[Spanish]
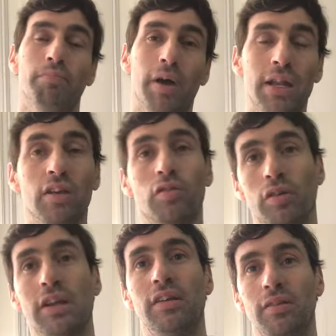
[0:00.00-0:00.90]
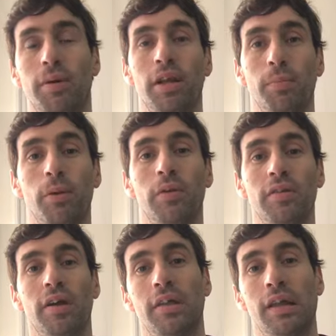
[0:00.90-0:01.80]
varias zonas, varias
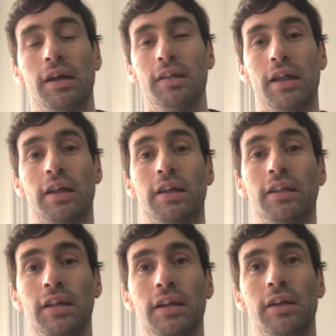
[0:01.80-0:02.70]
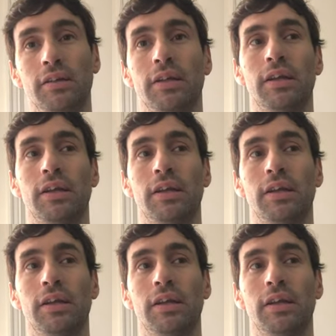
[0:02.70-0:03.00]
provincias de la Argentina